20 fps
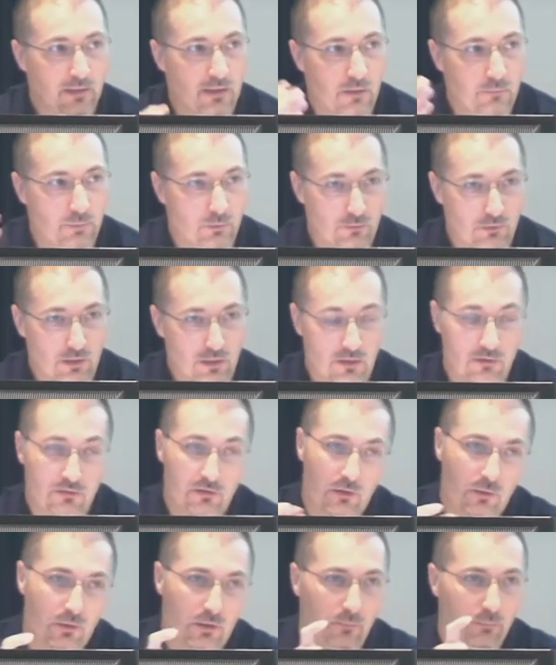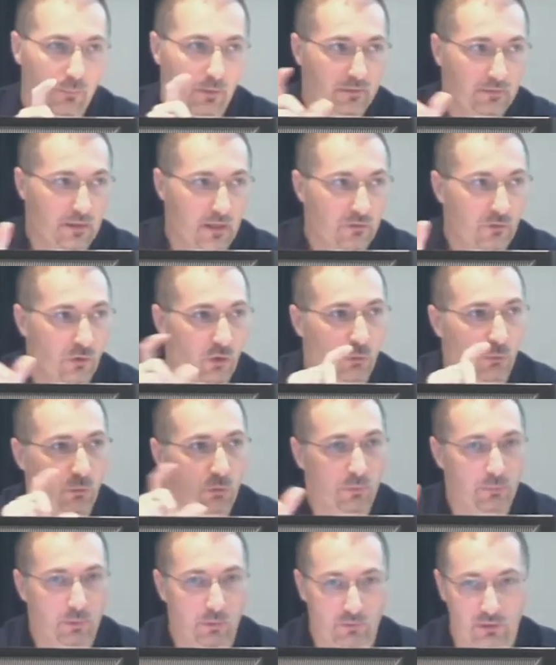alla provincia. Il passaggio
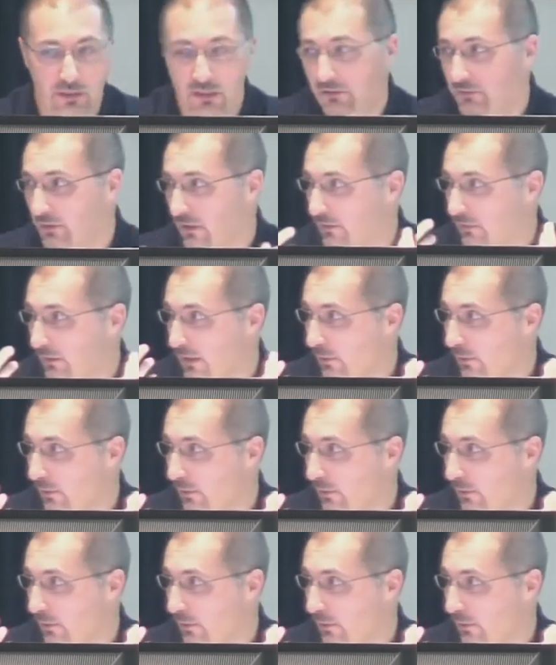comune-provincia non